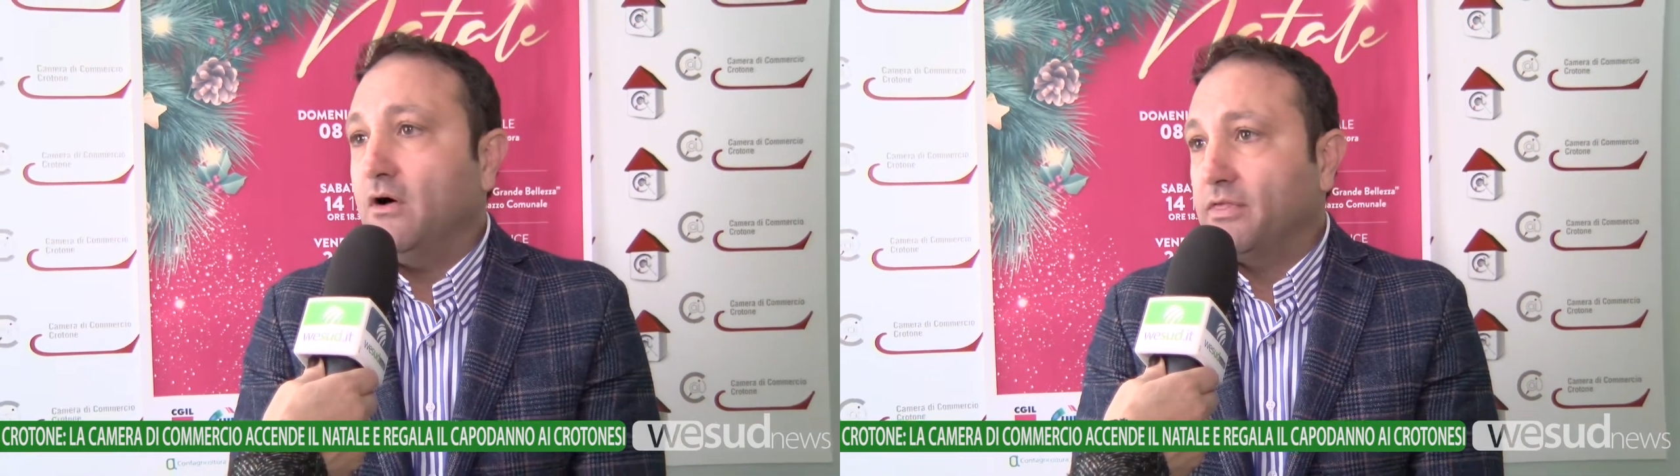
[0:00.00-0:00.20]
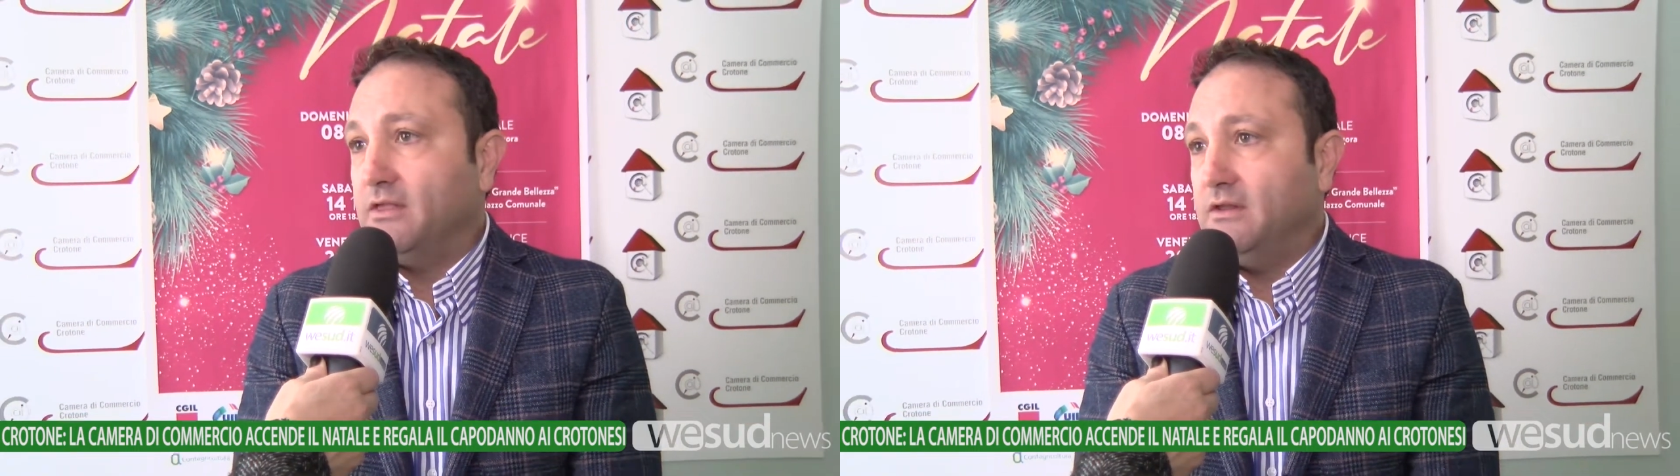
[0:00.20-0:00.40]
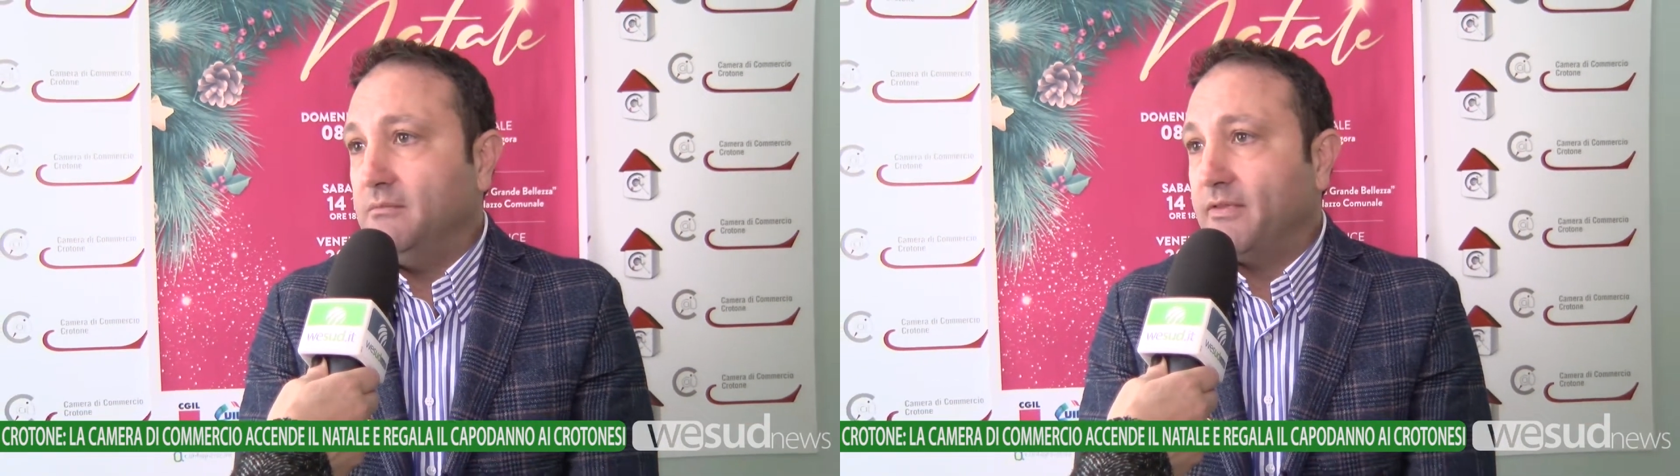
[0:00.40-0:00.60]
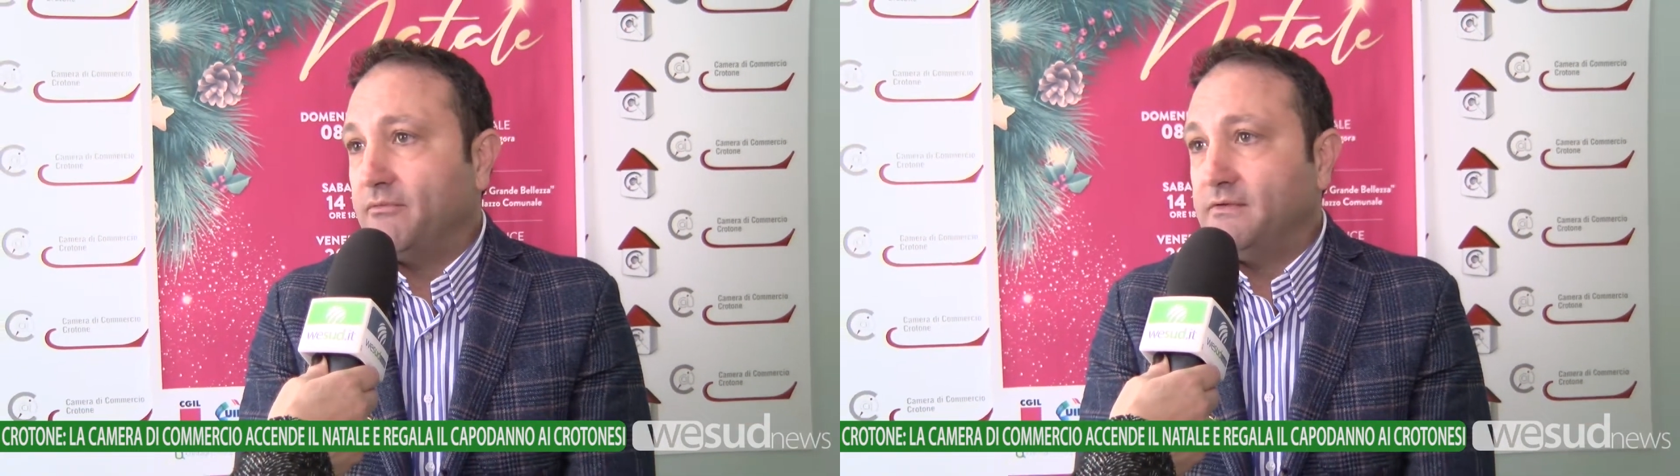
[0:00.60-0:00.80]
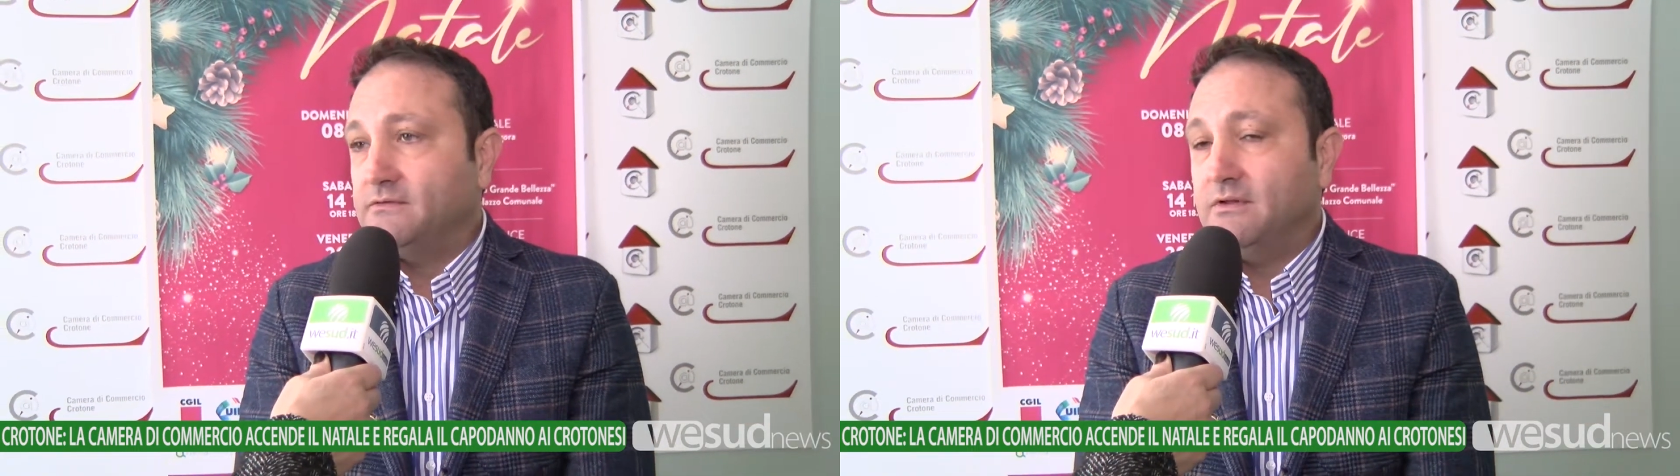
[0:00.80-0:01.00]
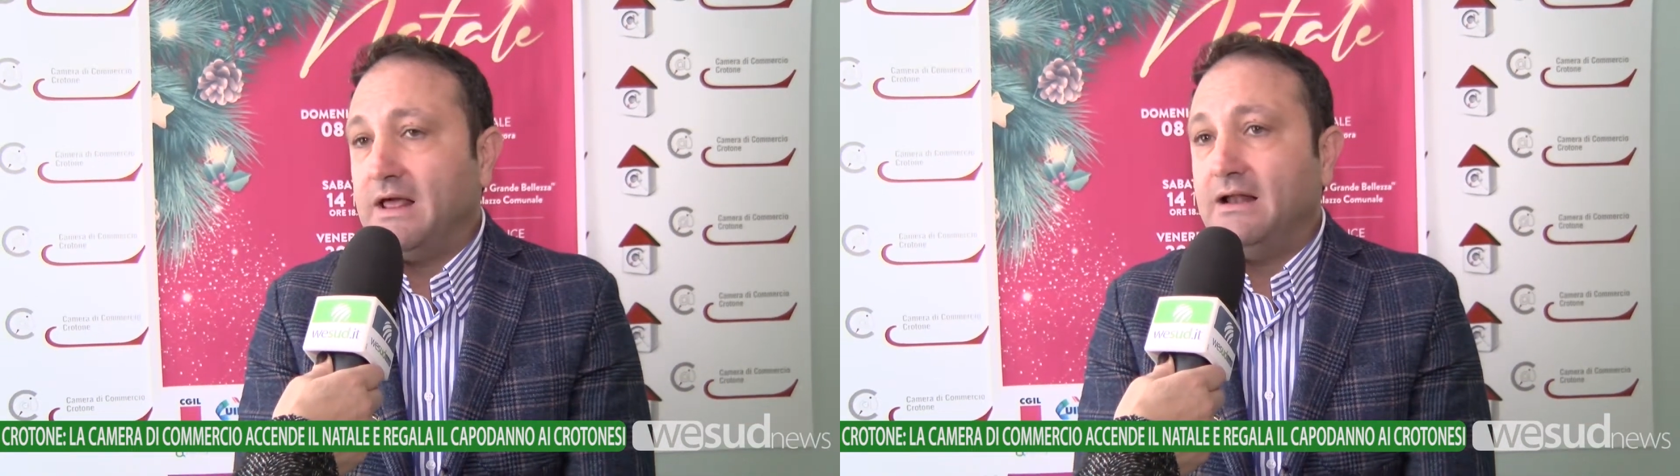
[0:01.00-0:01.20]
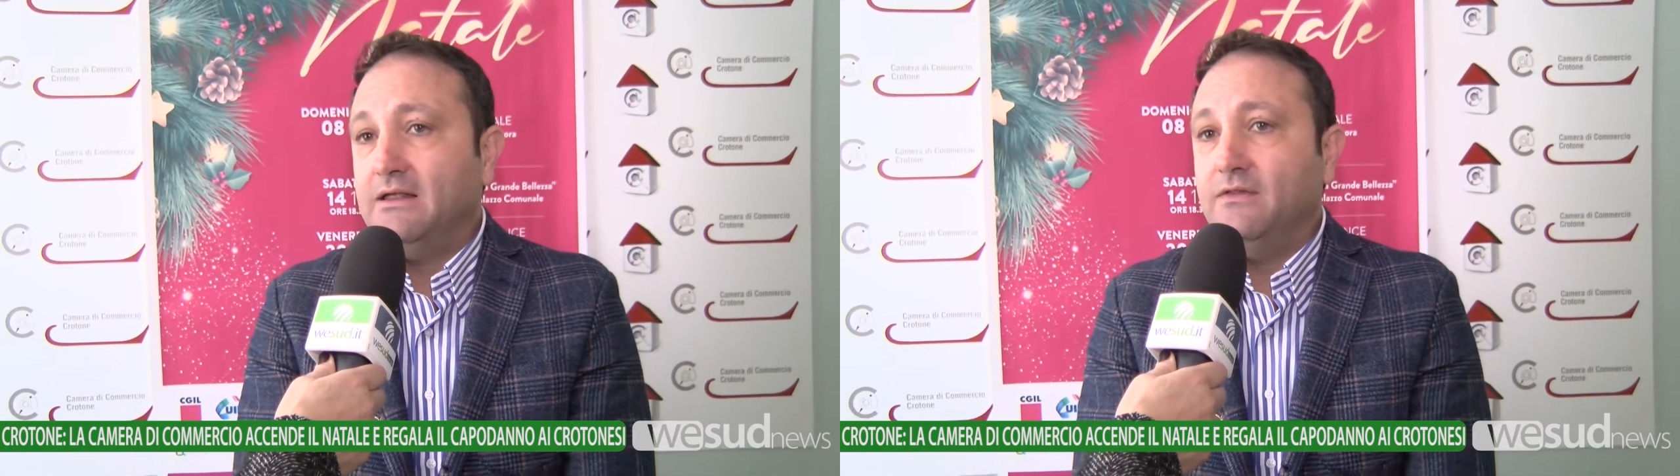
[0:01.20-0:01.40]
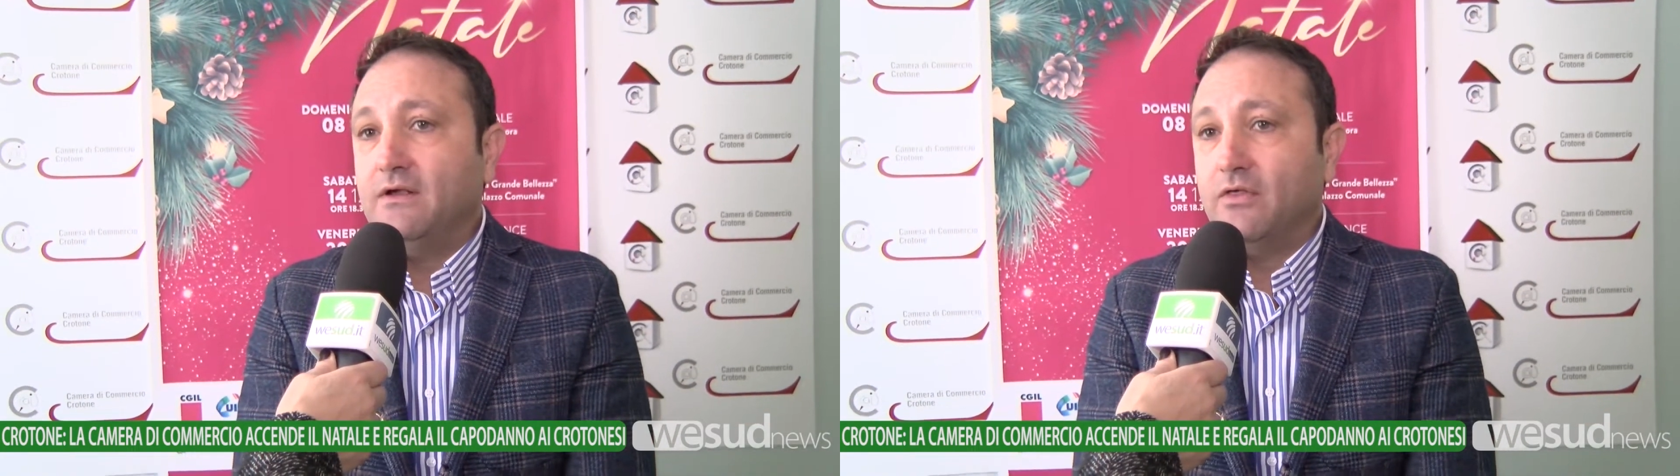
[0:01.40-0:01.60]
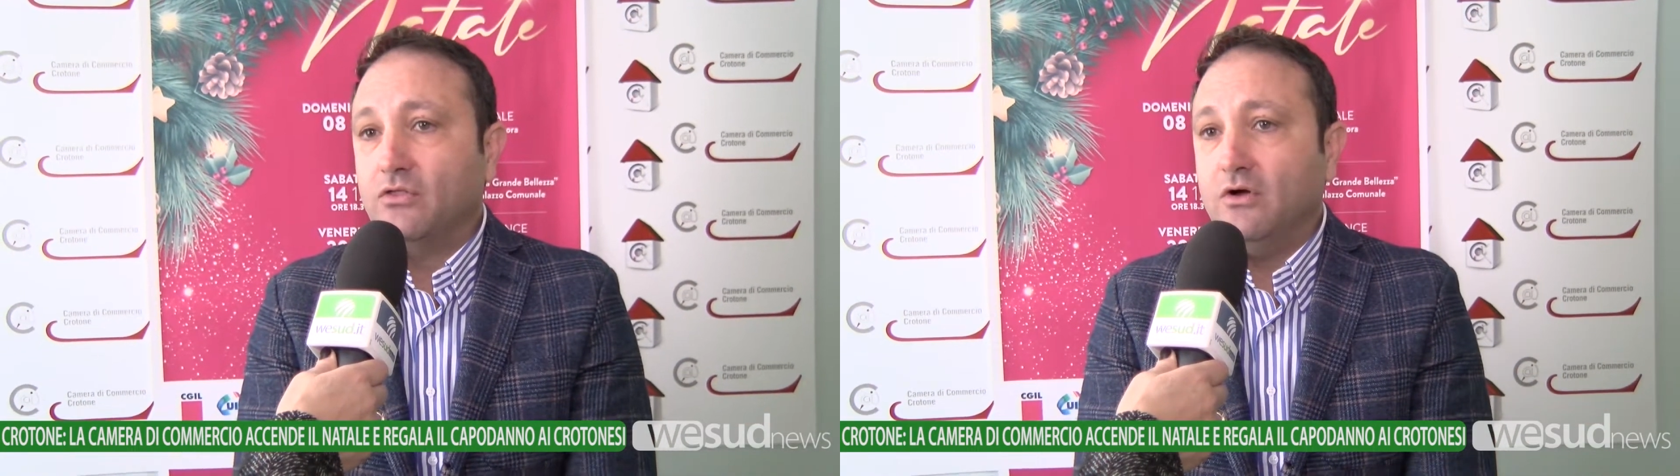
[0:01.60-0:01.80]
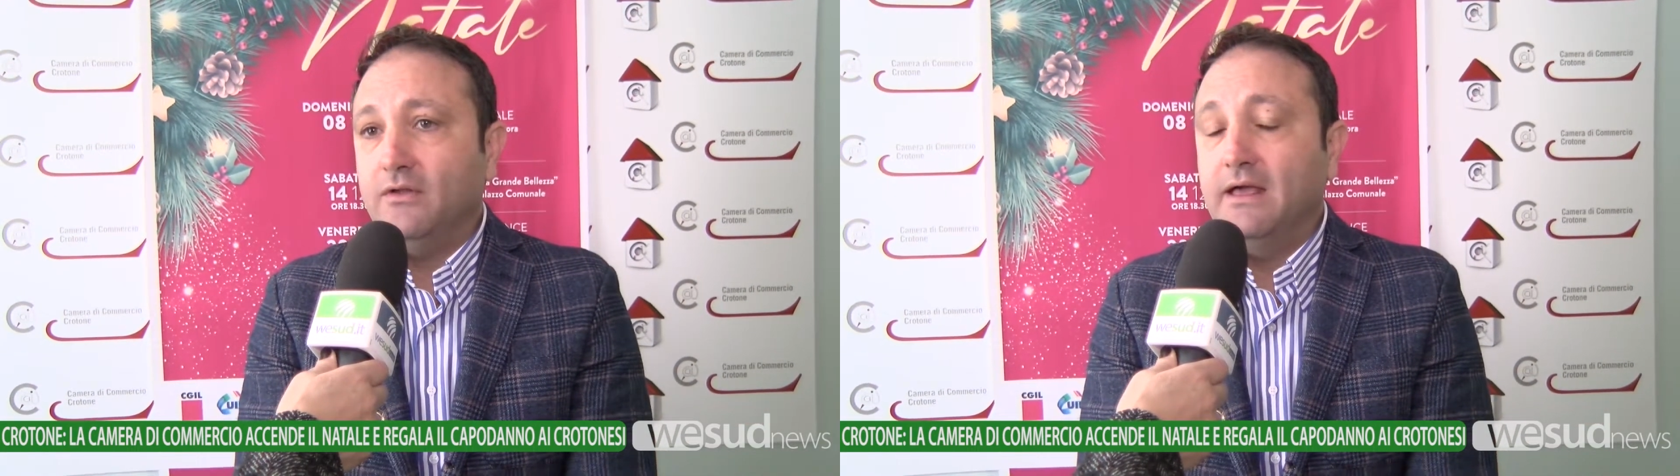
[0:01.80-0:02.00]
ordini professionali di
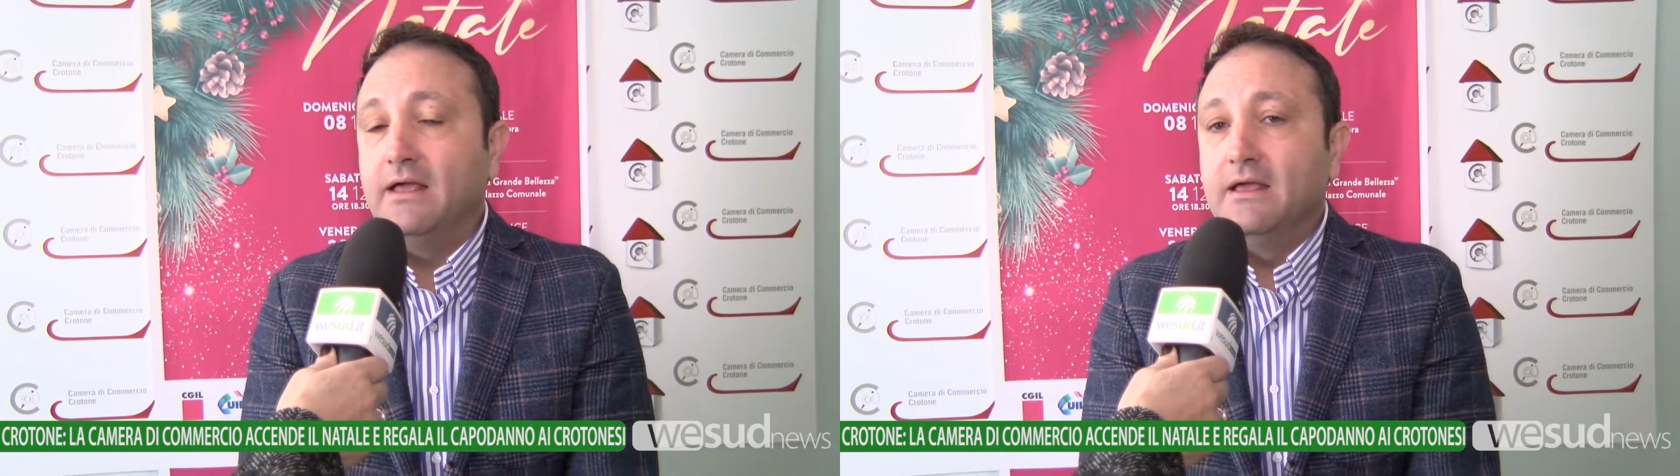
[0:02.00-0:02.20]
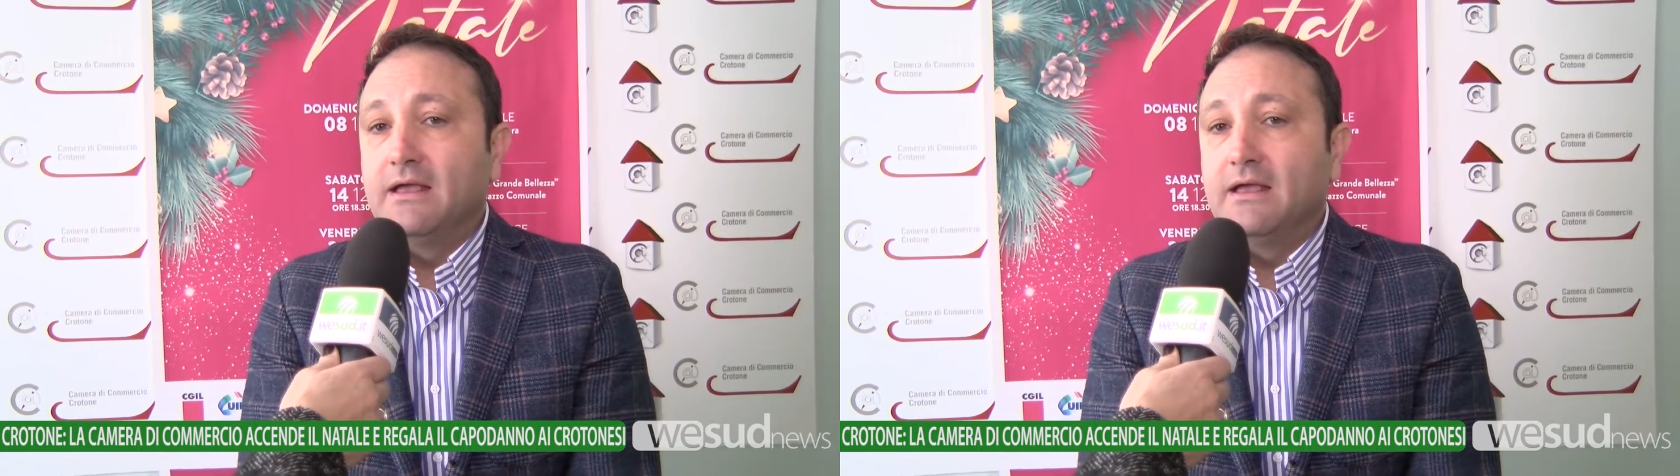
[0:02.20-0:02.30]
Crotone